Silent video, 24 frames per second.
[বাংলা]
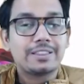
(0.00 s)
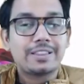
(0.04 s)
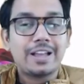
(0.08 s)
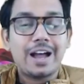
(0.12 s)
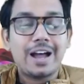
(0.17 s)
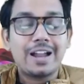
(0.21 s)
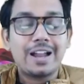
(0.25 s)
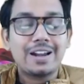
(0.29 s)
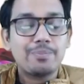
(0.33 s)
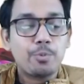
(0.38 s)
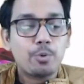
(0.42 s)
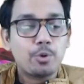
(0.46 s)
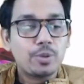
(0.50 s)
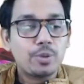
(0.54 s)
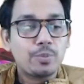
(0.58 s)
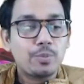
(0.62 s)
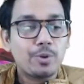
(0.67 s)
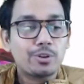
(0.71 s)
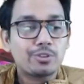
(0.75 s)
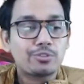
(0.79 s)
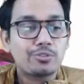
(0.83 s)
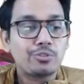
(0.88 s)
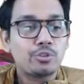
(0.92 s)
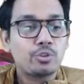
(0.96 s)
তার
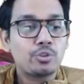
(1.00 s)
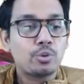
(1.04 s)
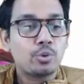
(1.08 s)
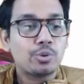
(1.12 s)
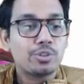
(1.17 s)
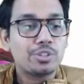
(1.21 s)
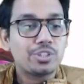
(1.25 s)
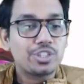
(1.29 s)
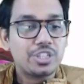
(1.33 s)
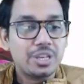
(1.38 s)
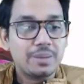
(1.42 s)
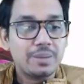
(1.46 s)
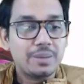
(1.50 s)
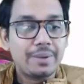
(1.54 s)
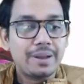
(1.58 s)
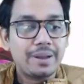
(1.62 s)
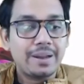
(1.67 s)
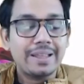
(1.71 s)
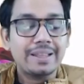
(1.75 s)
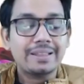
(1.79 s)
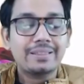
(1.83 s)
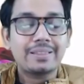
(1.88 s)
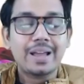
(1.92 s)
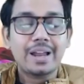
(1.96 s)
পরিবর্তন হচ্ছে
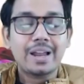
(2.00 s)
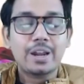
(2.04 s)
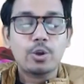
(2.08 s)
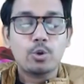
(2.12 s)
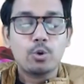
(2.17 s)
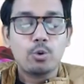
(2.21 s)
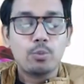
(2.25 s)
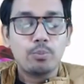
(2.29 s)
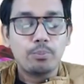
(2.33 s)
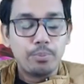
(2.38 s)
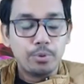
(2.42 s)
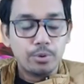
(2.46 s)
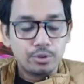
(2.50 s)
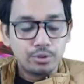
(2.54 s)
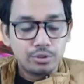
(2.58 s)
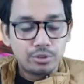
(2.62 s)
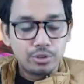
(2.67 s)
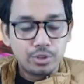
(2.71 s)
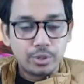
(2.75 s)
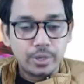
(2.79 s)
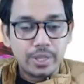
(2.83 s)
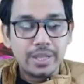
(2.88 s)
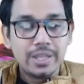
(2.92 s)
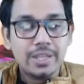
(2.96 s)
মানে তার
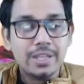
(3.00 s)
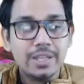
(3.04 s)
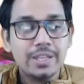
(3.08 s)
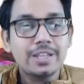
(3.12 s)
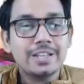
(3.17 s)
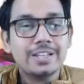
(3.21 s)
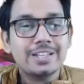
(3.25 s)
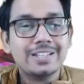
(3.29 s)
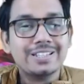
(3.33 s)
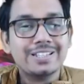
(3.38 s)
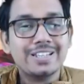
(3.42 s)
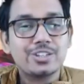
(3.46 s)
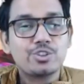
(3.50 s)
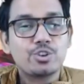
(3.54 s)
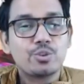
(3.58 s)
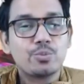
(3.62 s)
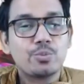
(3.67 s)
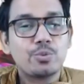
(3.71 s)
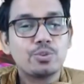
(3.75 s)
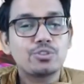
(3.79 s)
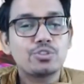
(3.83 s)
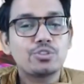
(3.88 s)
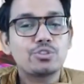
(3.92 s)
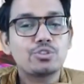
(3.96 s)
অভ্যন্তরে যে
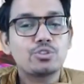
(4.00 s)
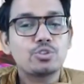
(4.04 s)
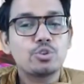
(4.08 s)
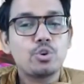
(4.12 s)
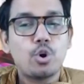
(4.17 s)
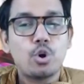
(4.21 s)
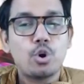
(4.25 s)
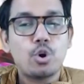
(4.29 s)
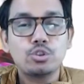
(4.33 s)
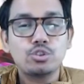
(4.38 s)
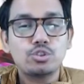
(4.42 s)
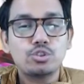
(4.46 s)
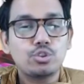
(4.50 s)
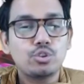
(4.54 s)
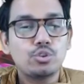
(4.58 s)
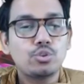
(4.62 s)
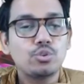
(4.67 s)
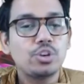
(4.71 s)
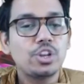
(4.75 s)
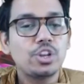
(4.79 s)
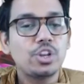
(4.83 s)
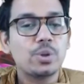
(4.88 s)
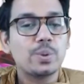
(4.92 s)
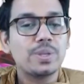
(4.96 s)
সমস্ত
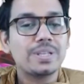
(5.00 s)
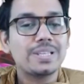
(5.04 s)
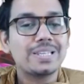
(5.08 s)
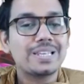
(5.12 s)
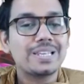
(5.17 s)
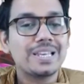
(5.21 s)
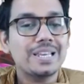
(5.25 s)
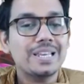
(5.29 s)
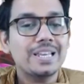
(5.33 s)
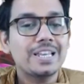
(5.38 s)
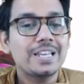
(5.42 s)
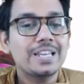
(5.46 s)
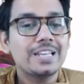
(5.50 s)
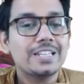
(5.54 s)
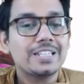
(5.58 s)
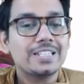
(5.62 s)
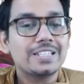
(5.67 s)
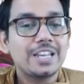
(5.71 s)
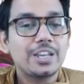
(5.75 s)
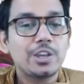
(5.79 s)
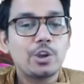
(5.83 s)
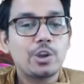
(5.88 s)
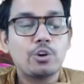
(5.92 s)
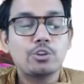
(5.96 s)
অংশগুলি রয়েছে
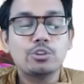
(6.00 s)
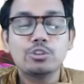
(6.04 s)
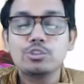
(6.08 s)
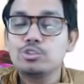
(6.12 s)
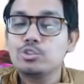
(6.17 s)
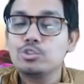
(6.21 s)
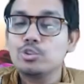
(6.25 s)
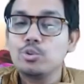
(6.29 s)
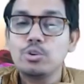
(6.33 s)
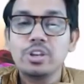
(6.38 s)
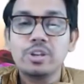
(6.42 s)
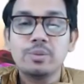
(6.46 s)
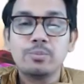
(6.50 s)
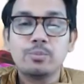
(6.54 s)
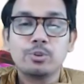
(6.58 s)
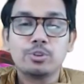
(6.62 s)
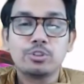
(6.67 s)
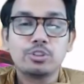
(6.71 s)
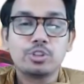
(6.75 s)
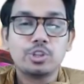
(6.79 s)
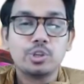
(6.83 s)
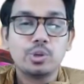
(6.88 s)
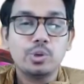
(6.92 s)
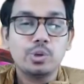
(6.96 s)
সেই অংশগুলির
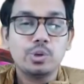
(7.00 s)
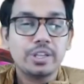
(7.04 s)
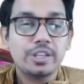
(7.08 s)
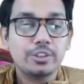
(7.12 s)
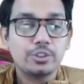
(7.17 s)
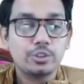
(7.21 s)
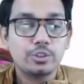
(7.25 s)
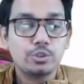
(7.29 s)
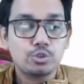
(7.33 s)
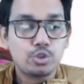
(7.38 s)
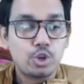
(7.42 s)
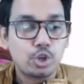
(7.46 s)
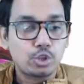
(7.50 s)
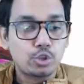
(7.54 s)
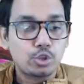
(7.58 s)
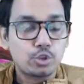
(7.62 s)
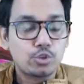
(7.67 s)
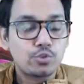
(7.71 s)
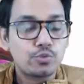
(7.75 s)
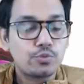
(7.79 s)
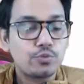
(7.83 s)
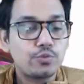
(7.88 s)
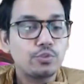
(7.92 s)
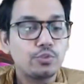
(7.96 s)
মধ্যেও কিন্তু
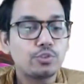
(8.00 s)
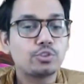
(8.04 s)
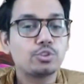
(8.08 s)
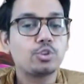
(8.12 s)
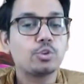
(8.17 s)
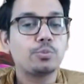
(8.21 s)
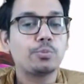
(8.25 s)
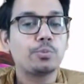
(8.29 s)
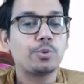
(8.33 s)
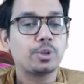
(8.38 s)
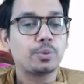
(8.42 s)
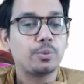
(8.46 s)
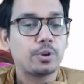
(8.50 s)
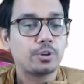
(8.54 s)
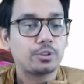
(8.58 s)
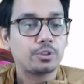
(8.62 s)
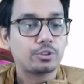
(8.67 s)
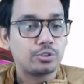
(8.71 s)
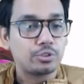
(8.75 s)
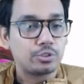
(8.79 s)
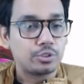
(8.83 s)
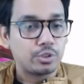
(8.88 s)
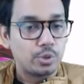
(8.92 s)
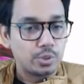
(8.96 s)
স্বতঃস্ফূর্ত
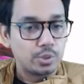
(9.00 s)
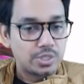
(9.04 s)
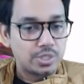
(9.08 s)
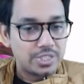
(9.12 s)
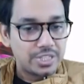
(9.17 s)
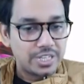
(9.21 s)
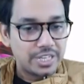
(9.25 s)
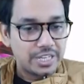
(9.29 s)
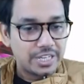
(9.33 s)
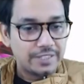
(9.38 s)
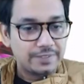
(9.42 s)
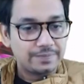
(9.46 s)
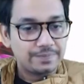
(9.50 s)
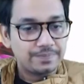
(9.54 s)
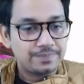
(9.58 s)
পরিবর্তন ঘটছে